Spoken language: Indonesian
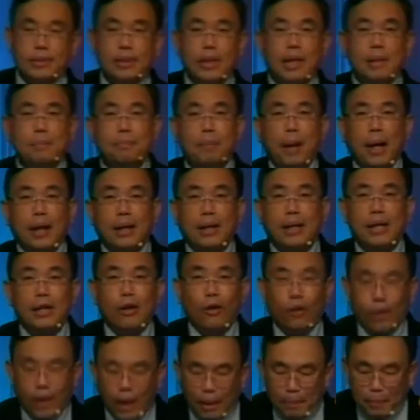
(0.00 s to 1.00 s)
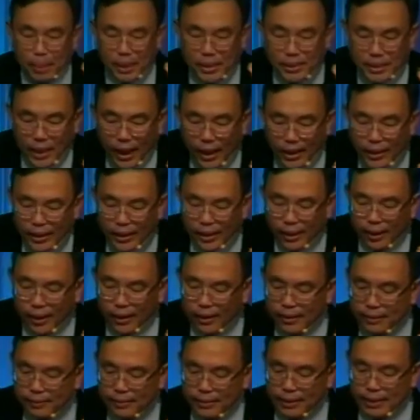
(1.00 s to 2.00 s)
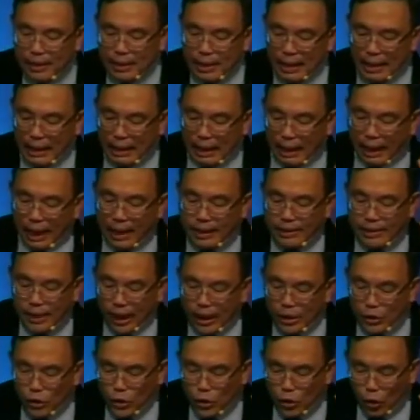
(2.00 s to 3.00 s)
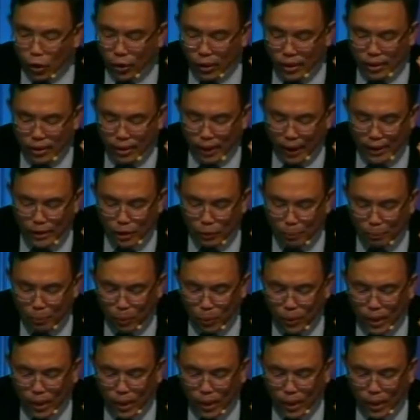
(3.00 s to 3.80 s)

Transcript: Jadi bagi orang percaya, kerajaan sorga itu